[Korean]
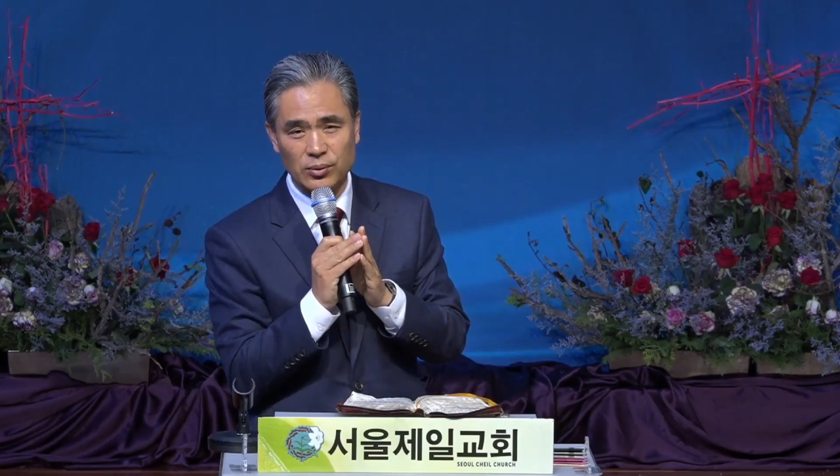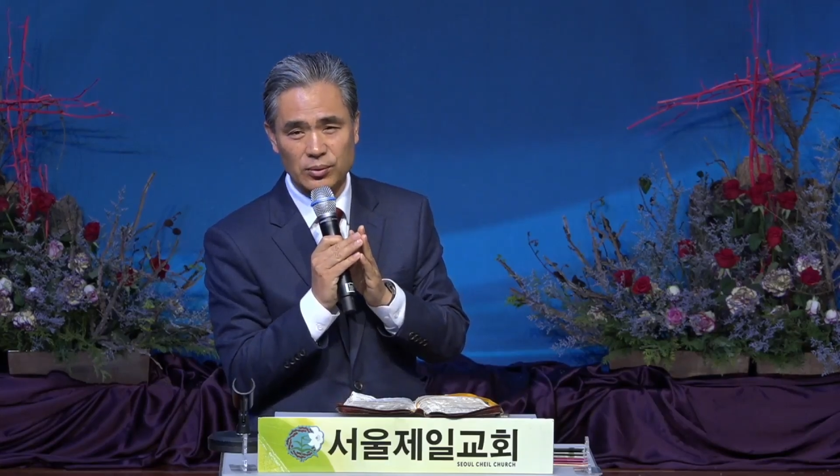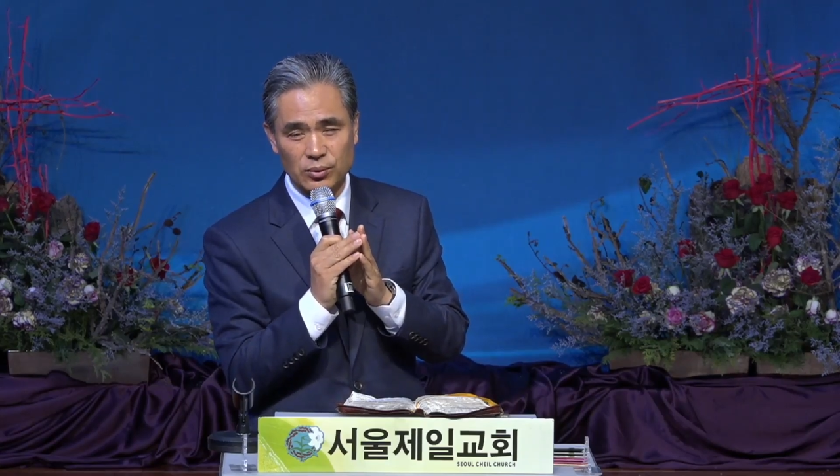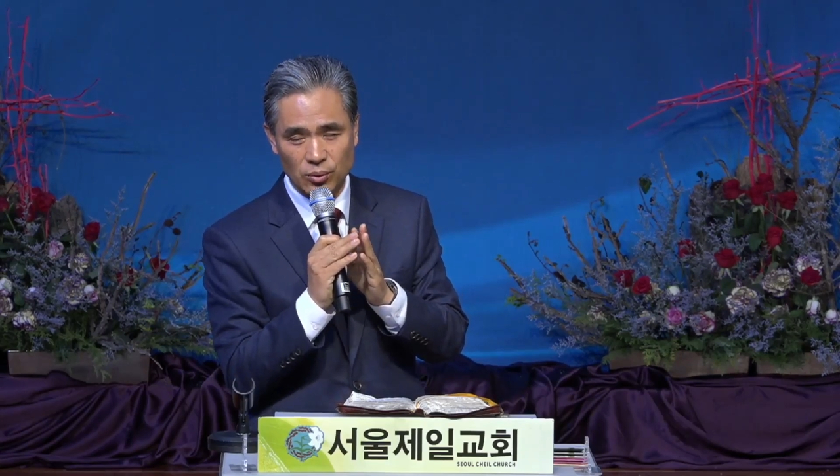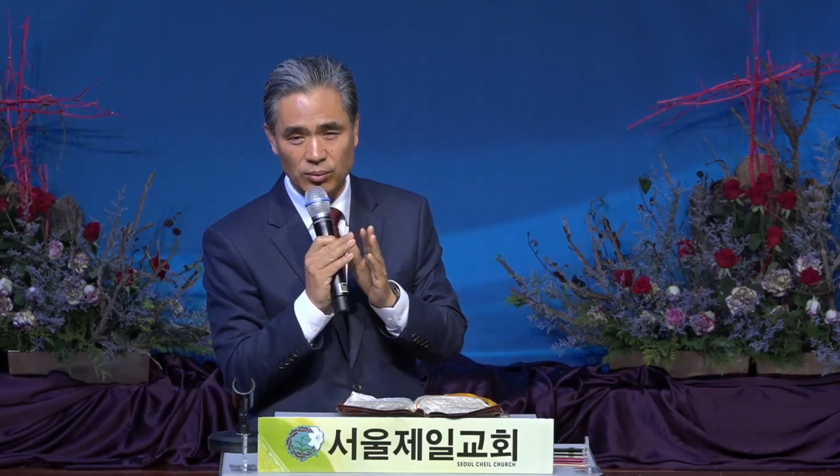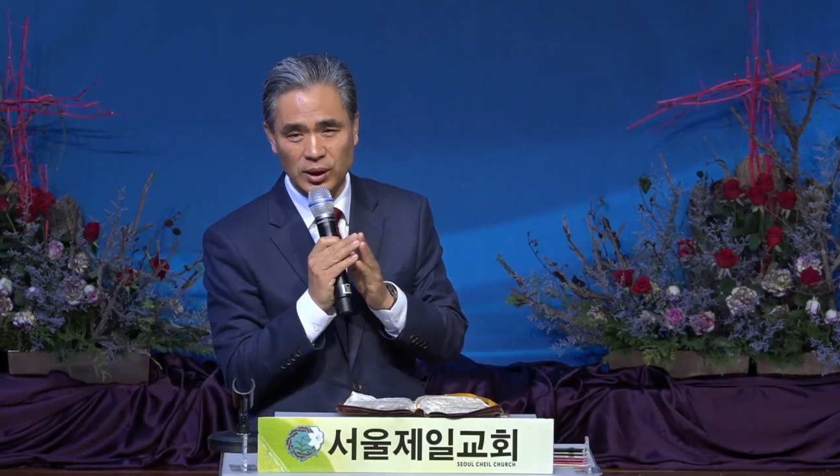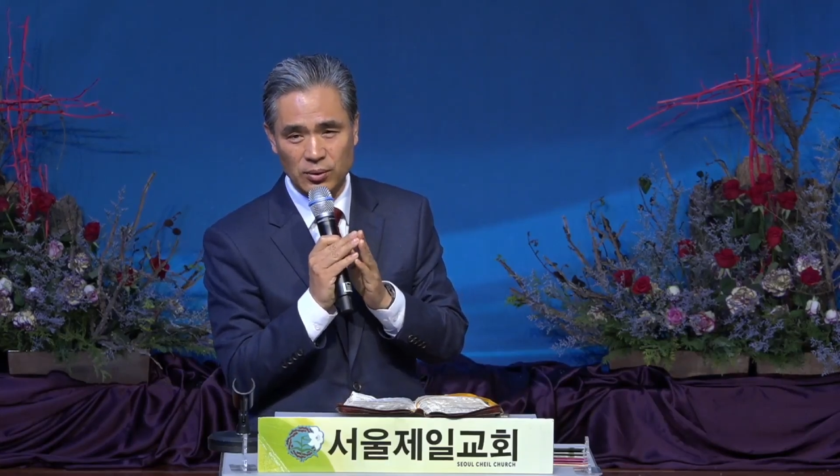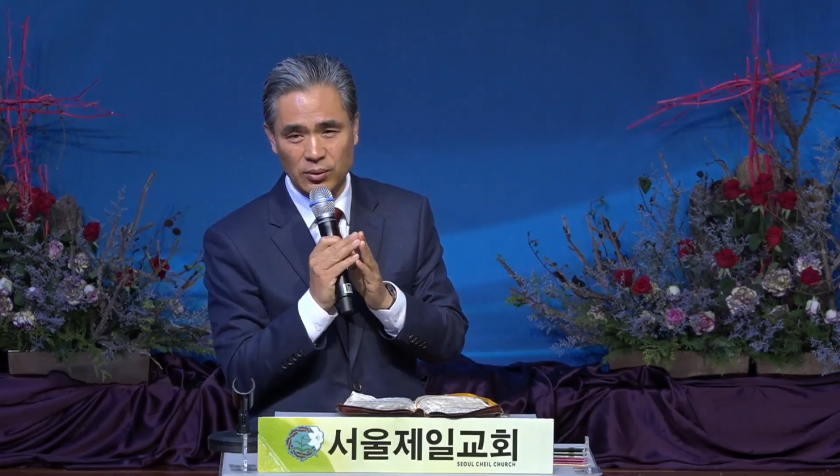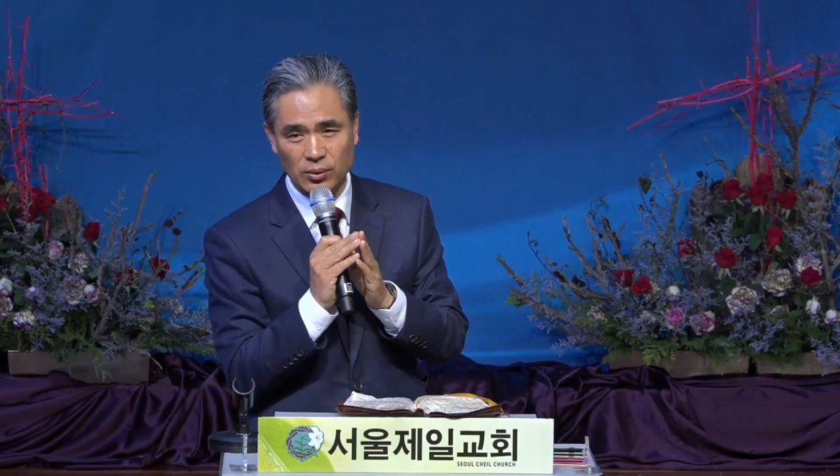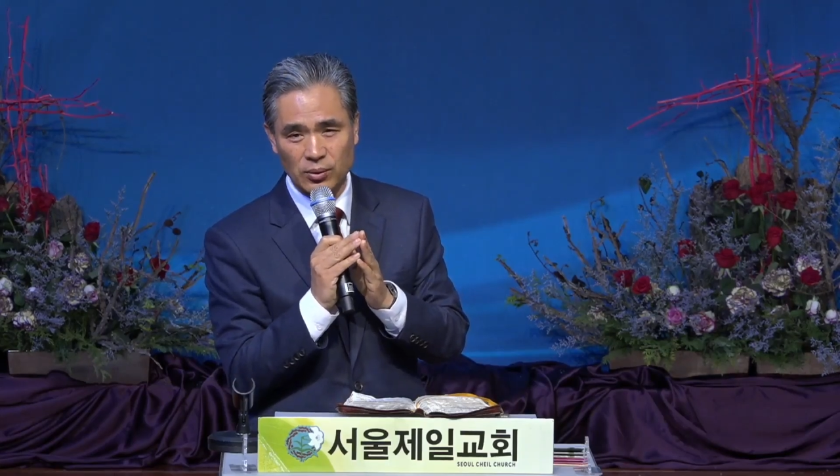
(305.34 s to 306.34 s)

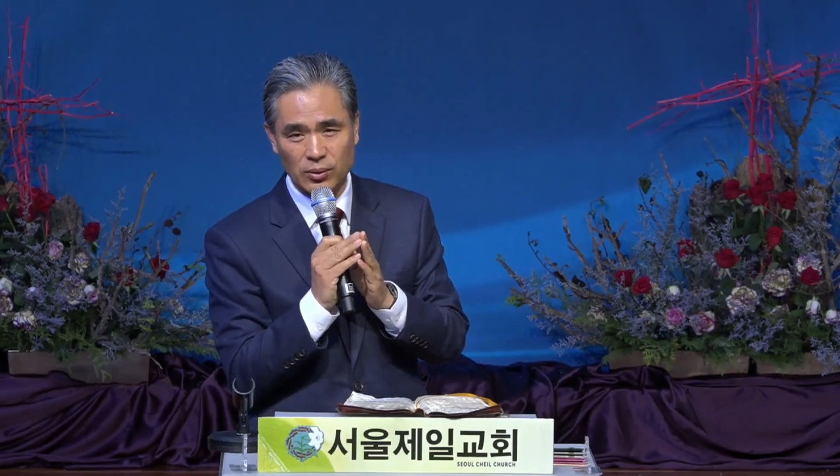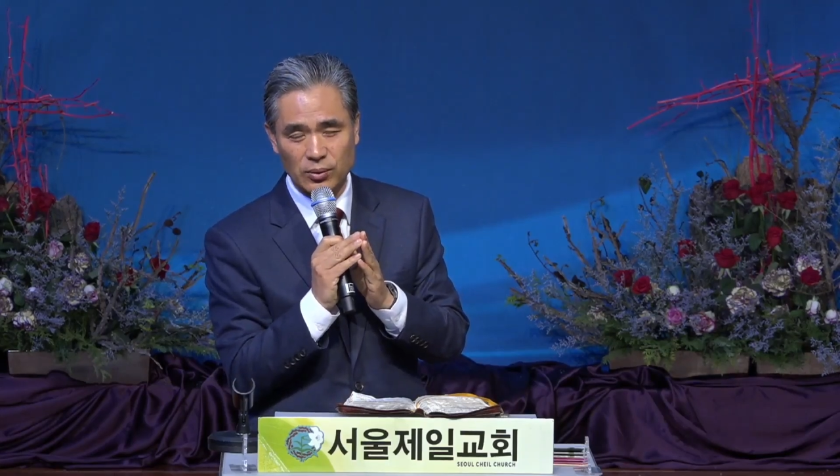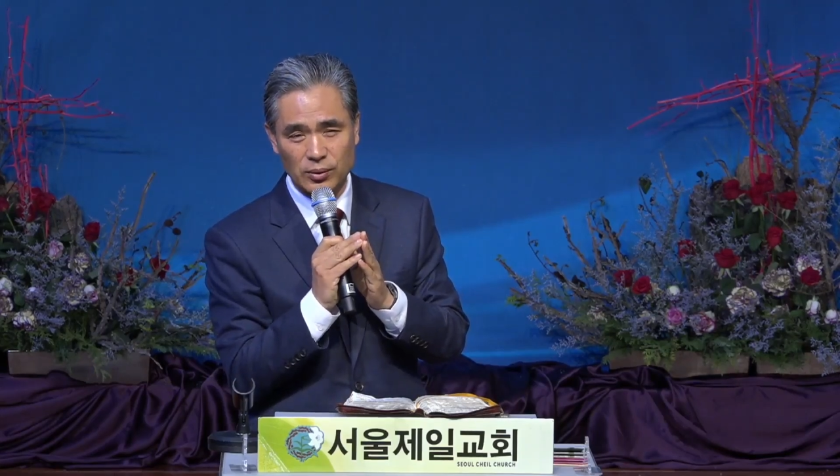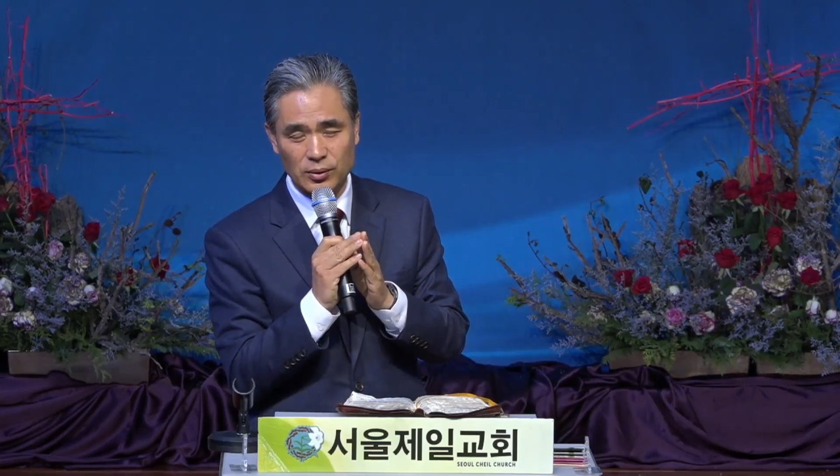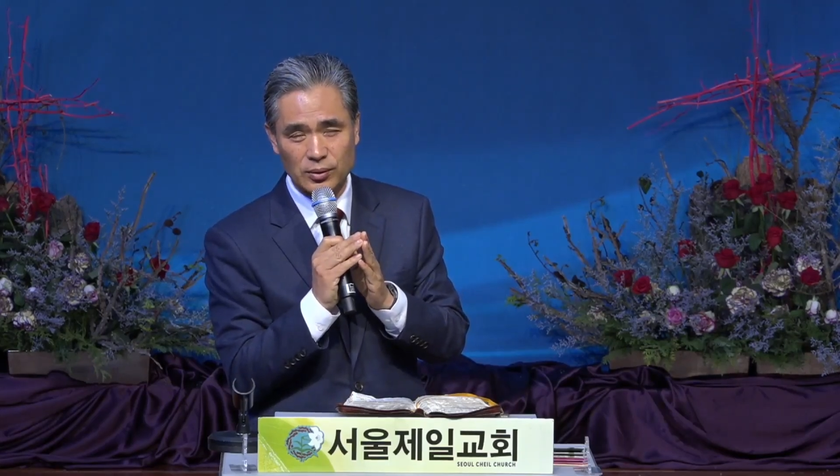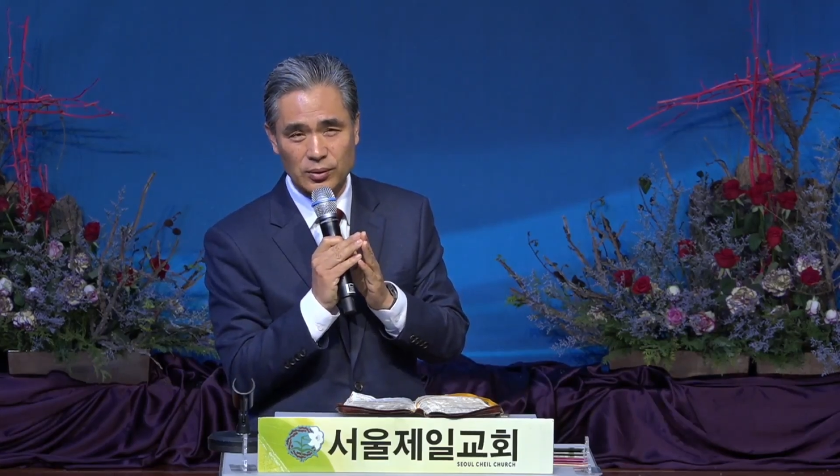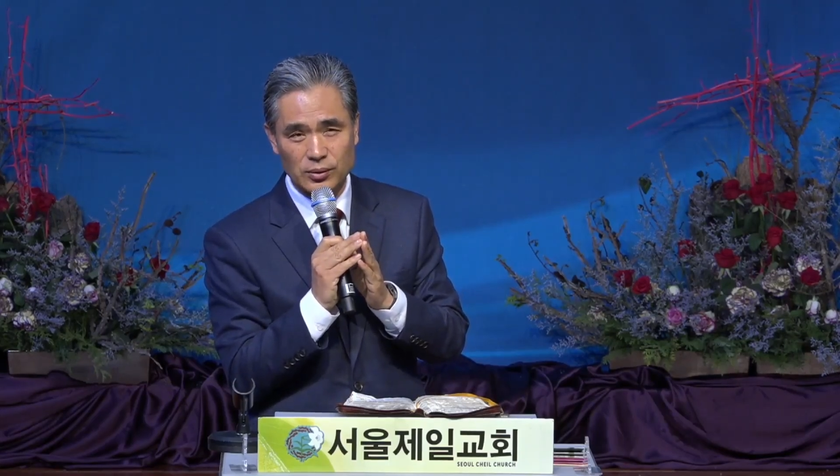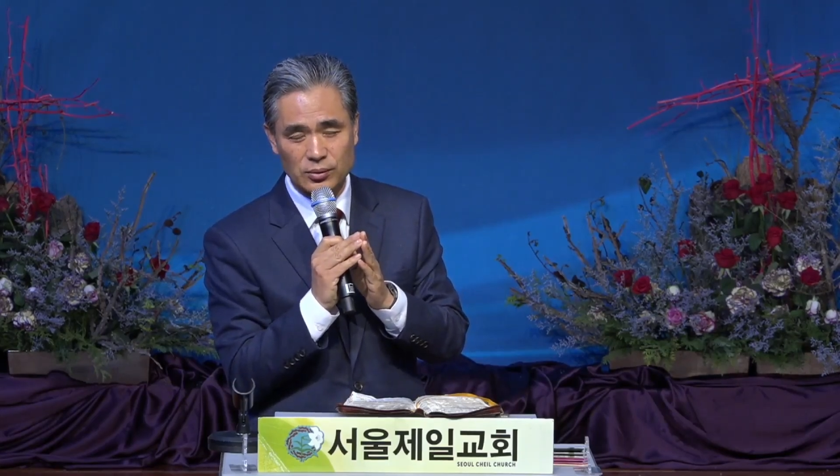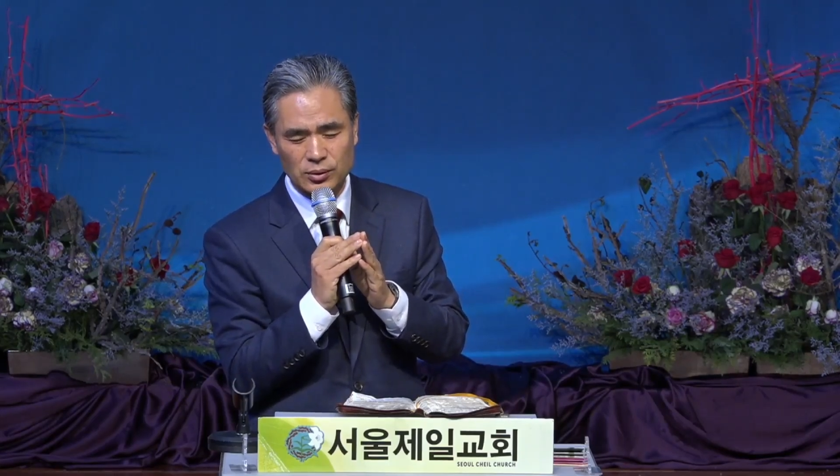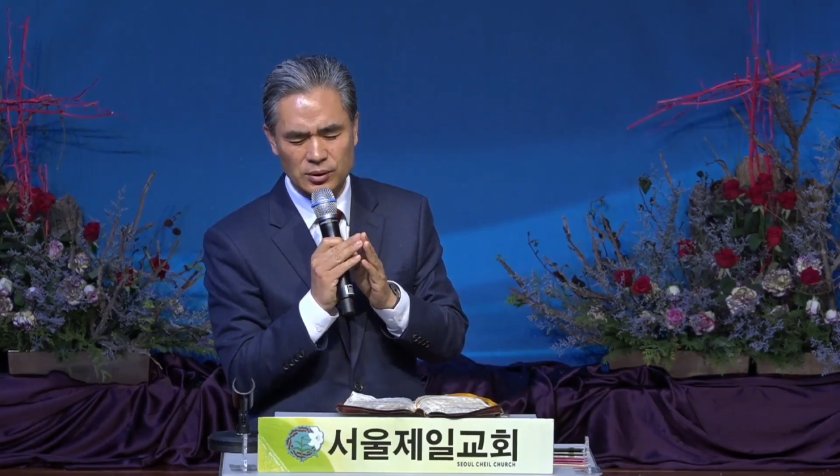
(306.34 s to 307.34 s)
고맙고
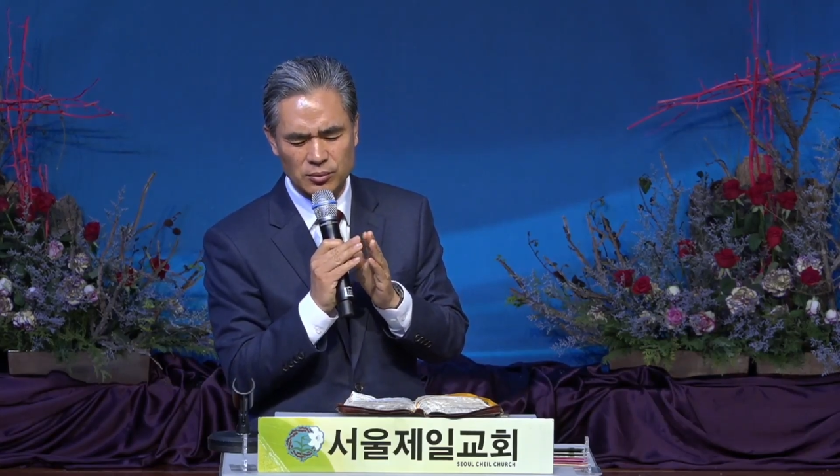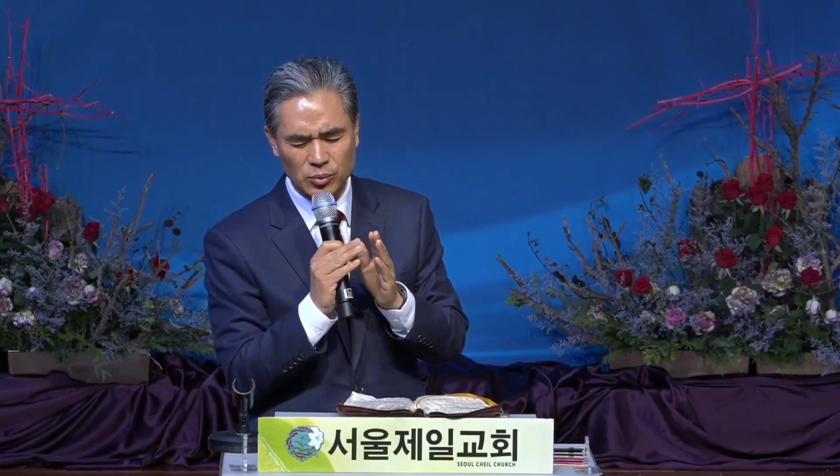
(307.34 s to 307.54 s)
또 이런